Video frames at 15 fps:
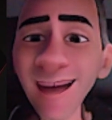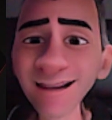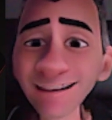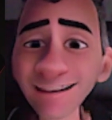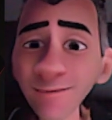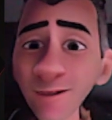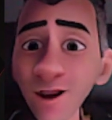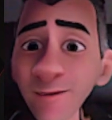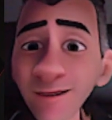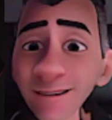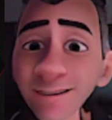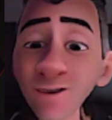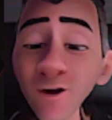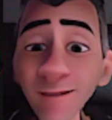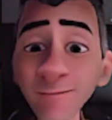willkommen zu einem
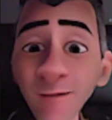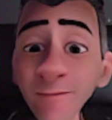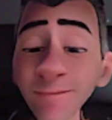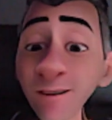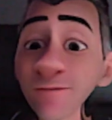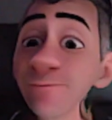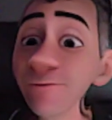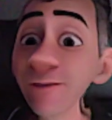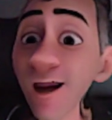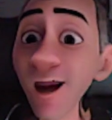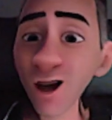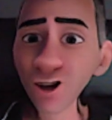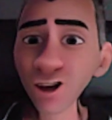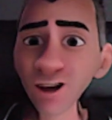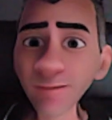Update für
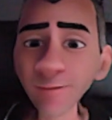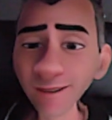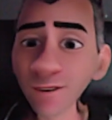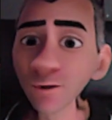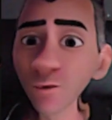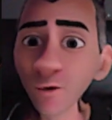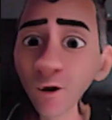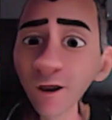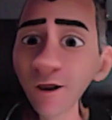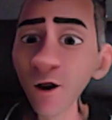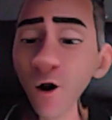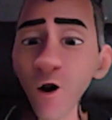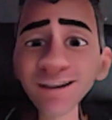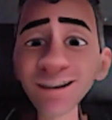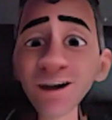Shiba Inu. Heute
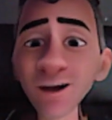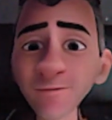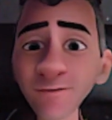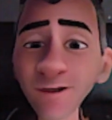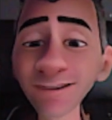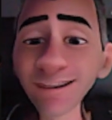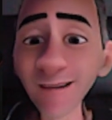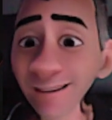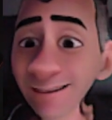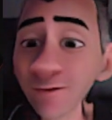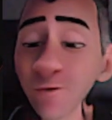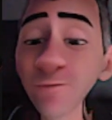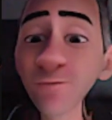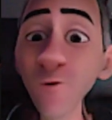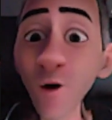schauen wir uns an
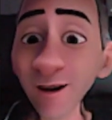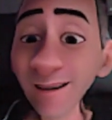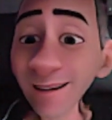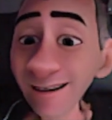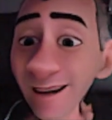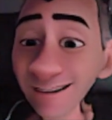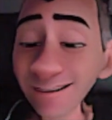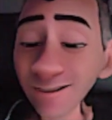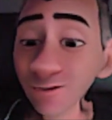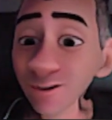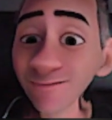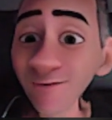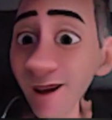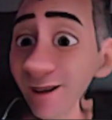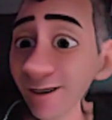folgendes und zwar
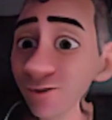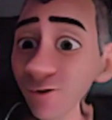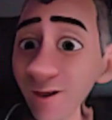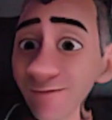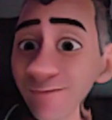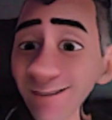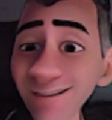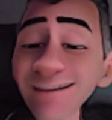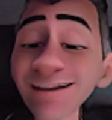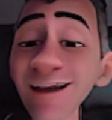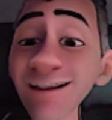natürlich wieder die technische